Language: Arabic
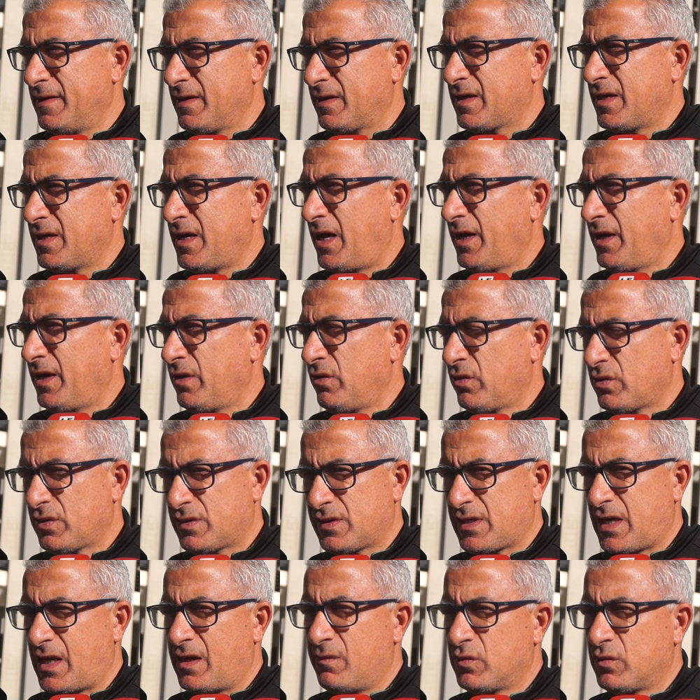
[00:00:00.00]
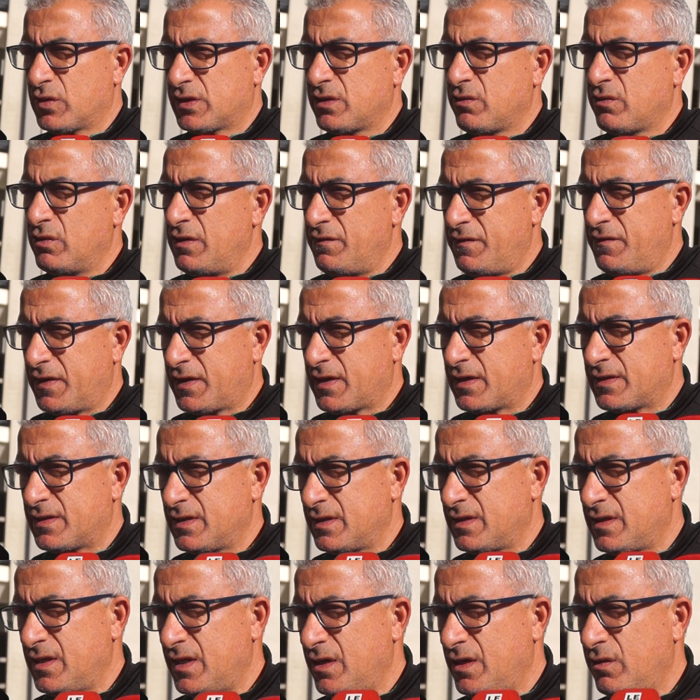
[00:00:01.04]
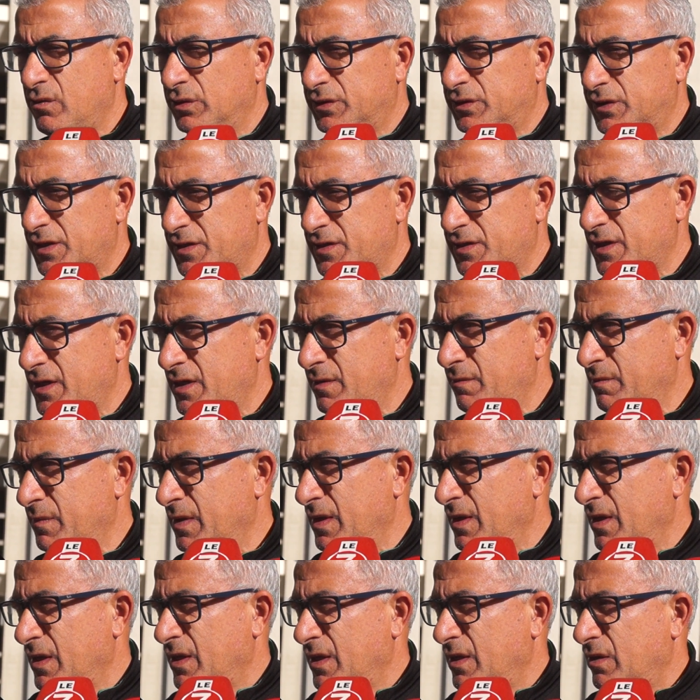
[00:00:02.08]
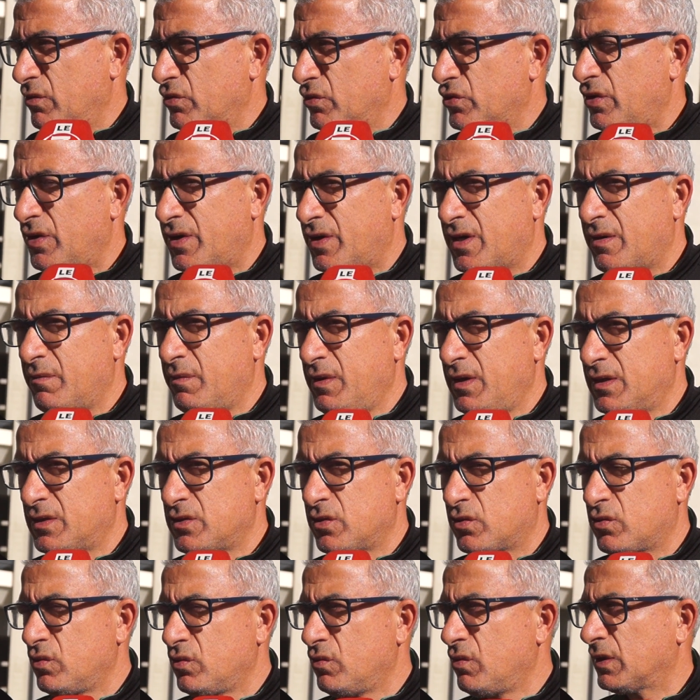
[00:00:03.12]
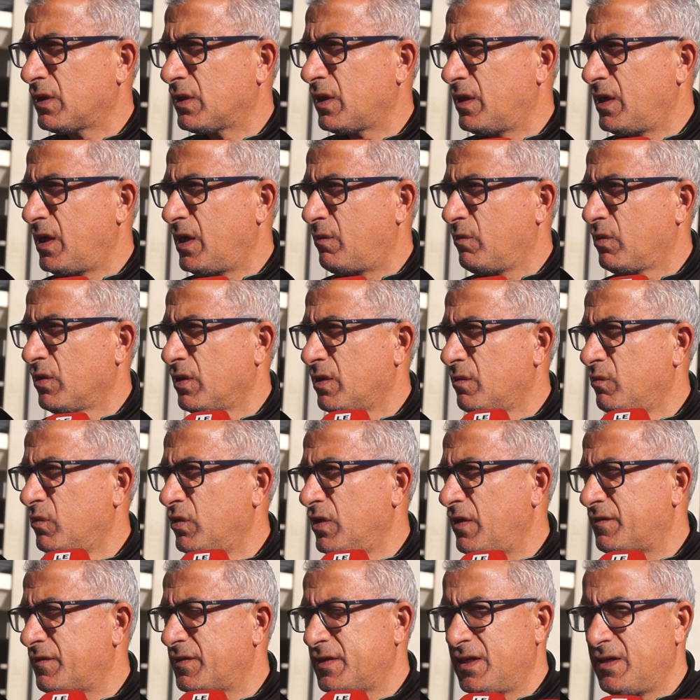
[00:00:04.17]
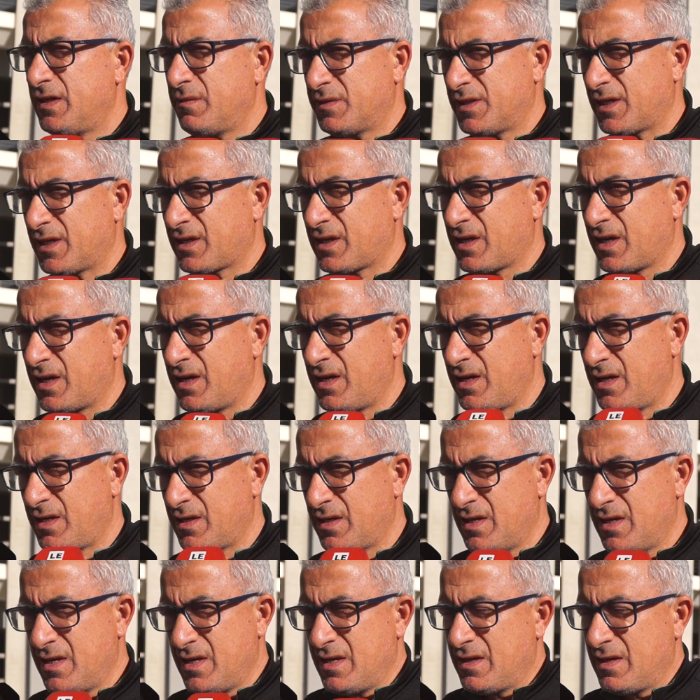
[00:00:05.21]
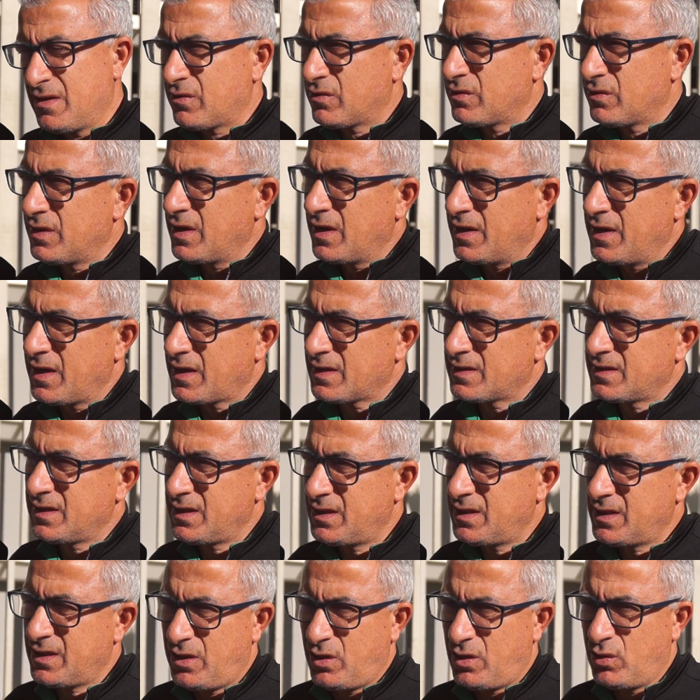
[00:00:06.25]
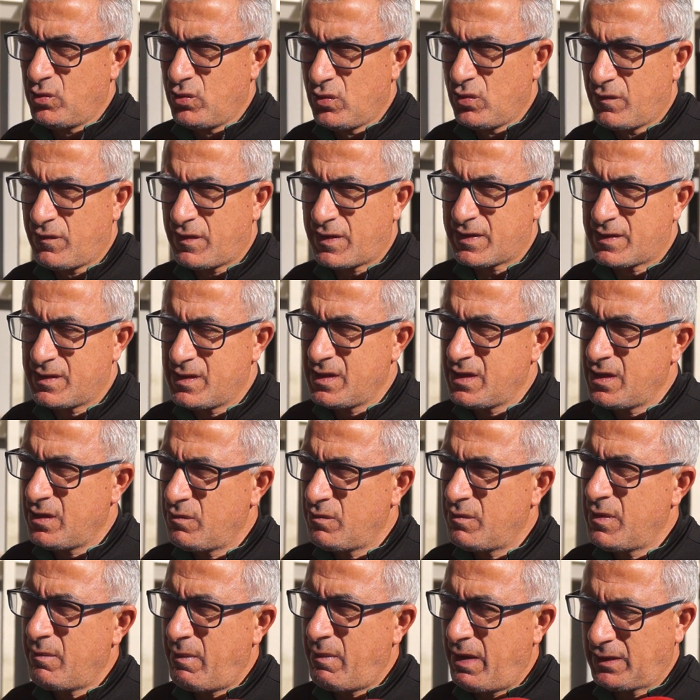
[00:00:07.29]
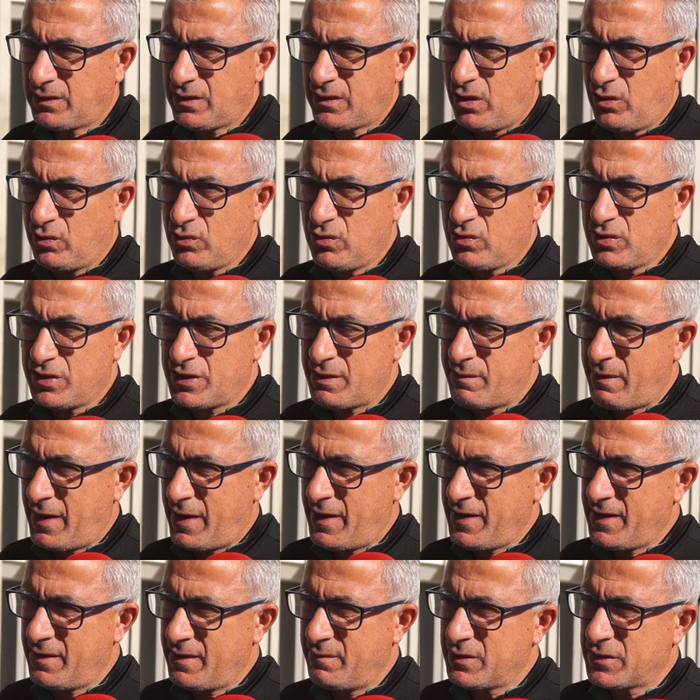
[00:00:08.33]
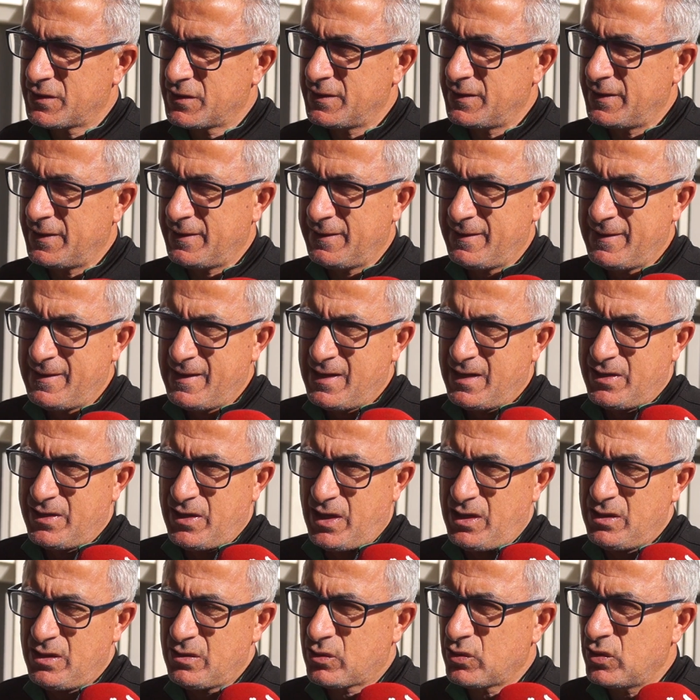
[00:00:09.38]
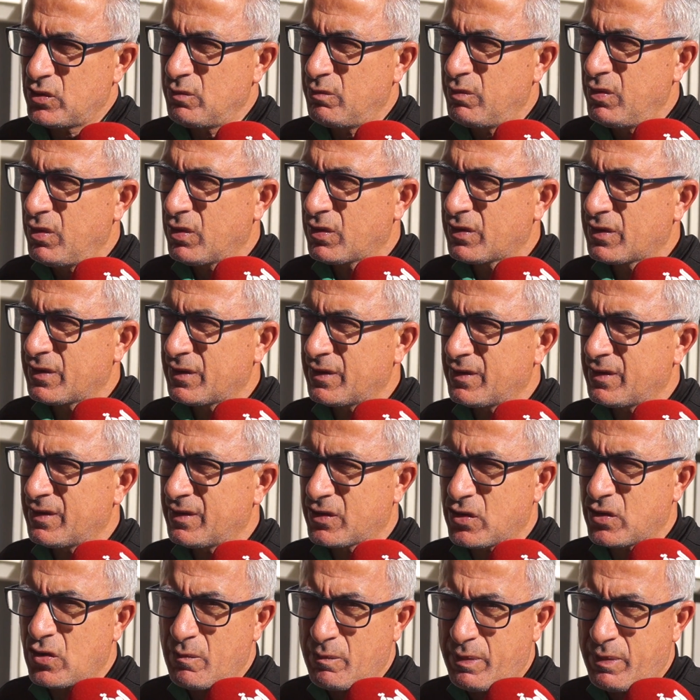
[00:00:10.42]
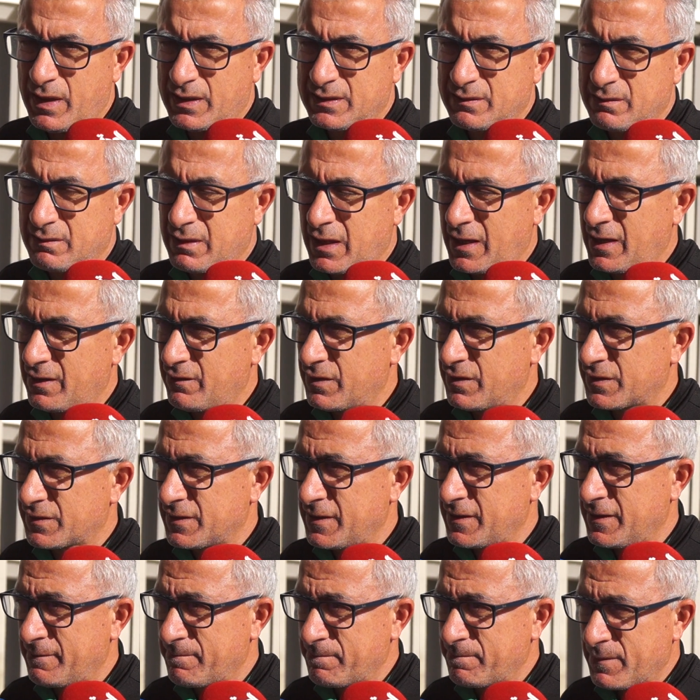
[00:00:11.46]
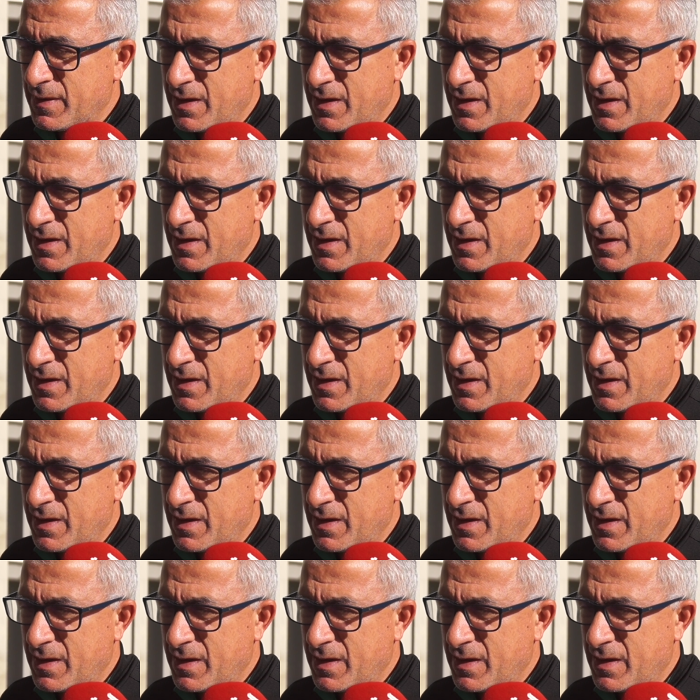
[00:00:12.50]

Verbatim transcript: كان عندنا نقص على مستوى الافيكاسيتي والترسيم وشعرنا به سورتو وقت نلعبوا ضد منافسين مسكرين كنا ناقصين حلول فرديه ومام حتى حلول جماعيه باش نحلوا كل بلوك آه، كومباكت تاع الادرسير